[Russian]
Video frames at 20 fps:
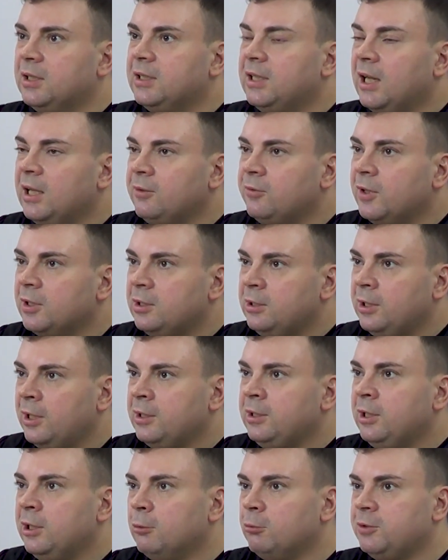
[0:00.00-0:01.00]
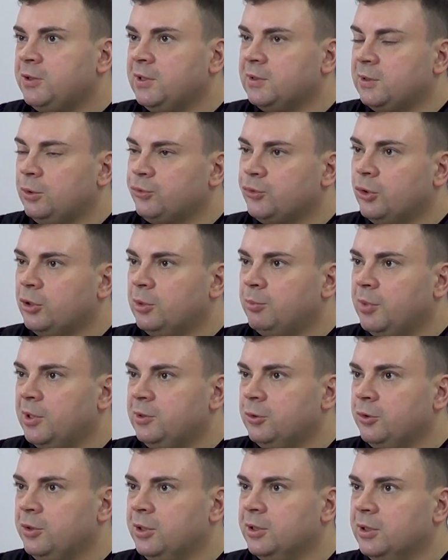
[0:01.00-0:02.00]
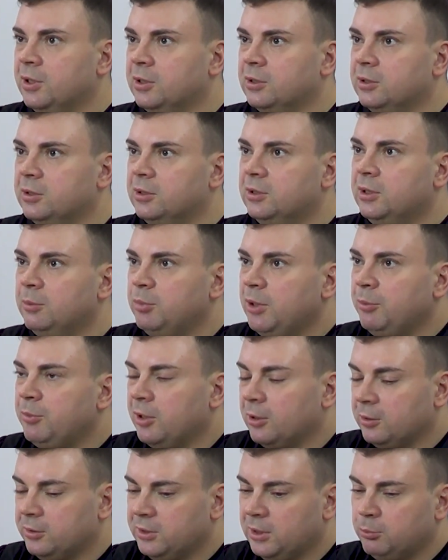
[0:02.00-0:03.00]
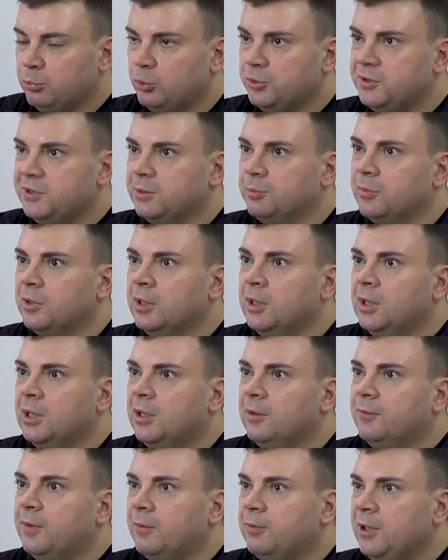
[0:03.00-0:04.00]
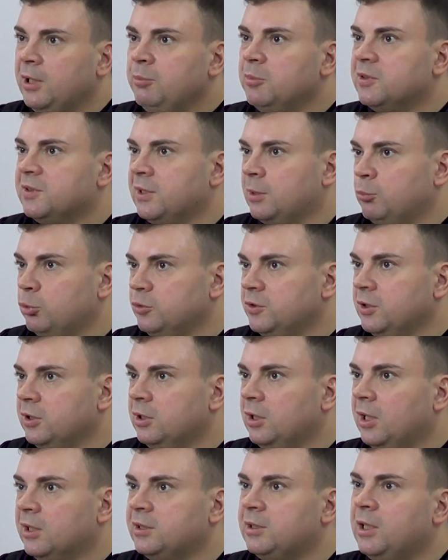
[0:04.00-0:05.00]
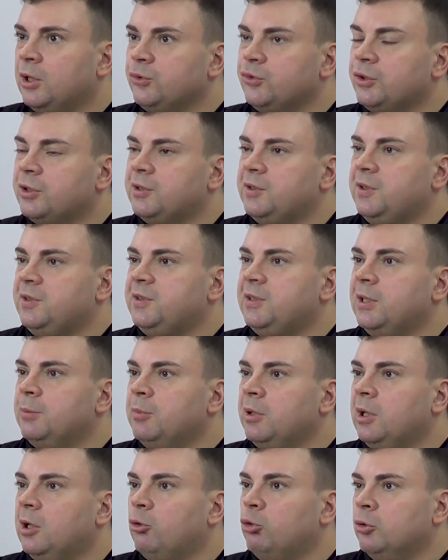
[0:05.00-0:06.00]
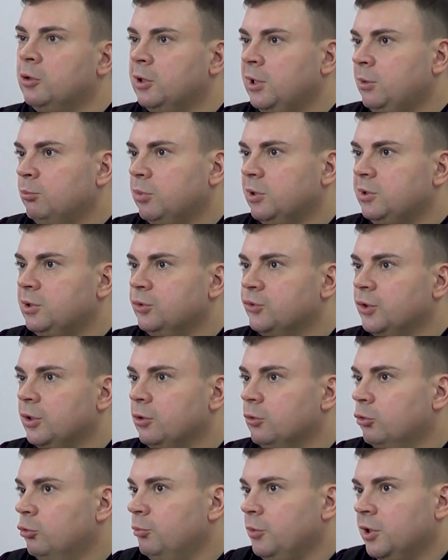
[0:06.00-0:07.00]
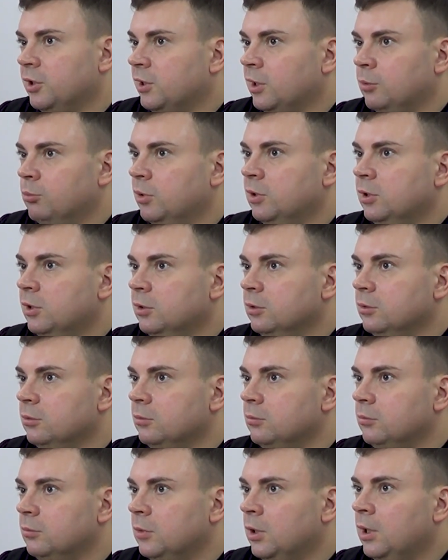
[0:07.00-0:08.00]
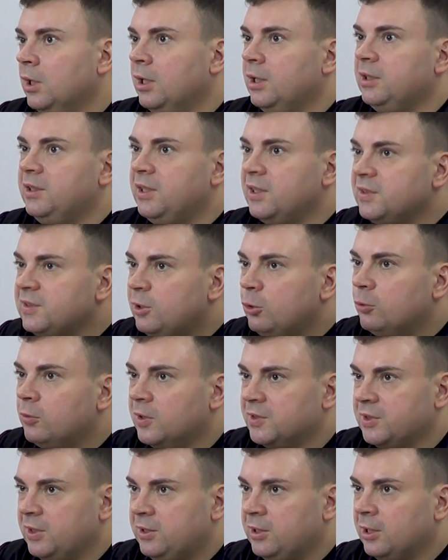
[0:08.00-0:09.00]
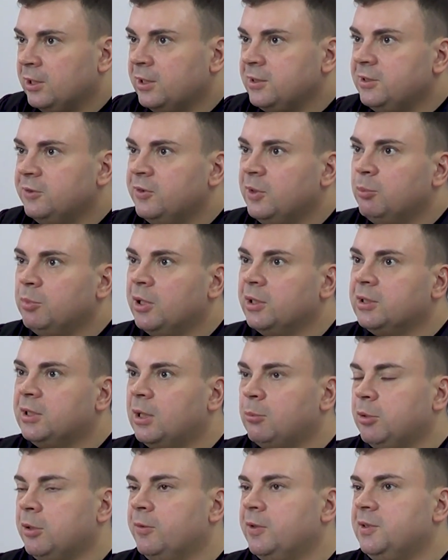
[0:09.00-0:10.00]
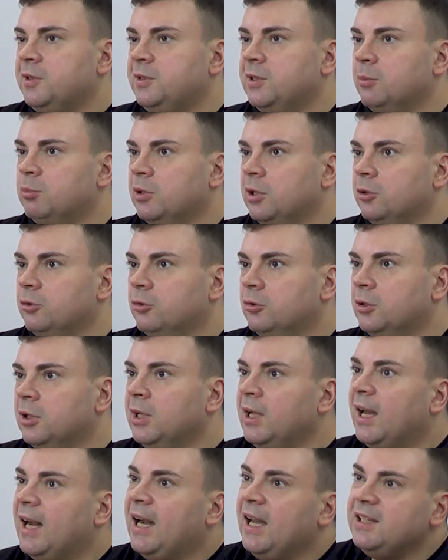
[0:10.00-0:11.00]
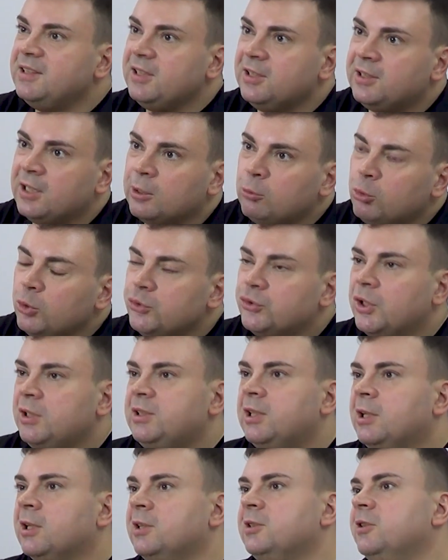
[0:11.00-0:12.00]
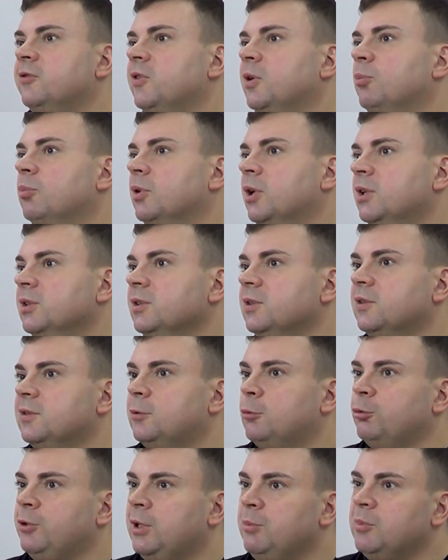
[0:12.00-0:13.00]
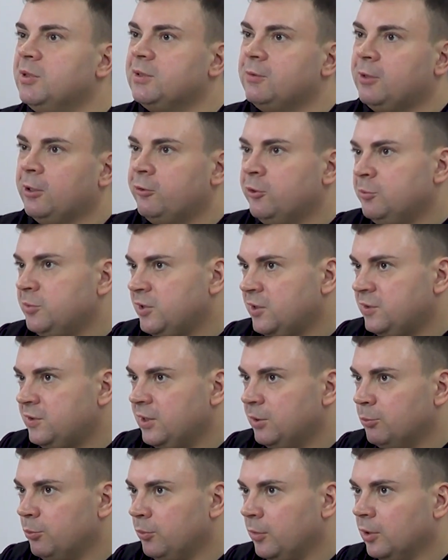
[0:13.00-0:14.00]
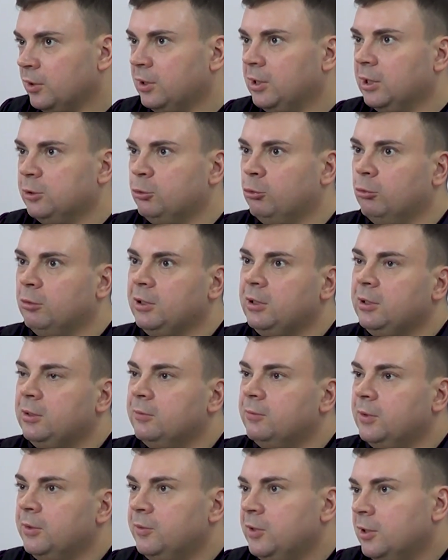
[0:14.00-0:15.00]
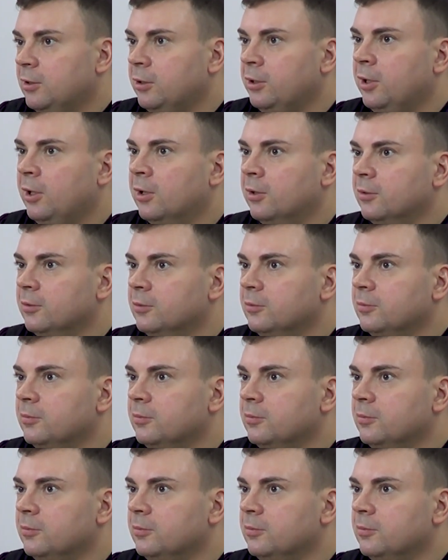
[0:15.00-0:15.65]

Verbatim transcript: Как вы отреагируете, если что-то пойдет не так? Например, допустим, во время запуска откажет система онлайн-платежей. У меня так было. Есть ли у вас альтернативный план, как проводить оплату? А если такой же альтернативный план с другими цифровыми системами, которые вы внедрили?